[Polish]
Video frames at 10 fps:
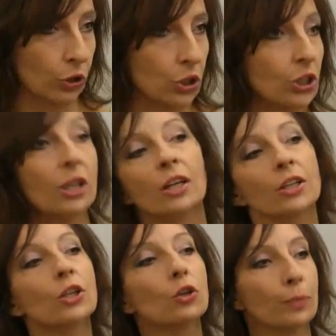ideologicznych,
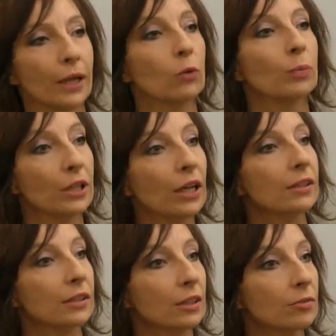nie odbierał
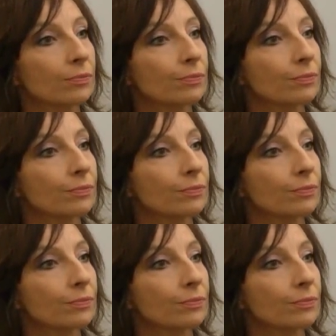pieniędzy.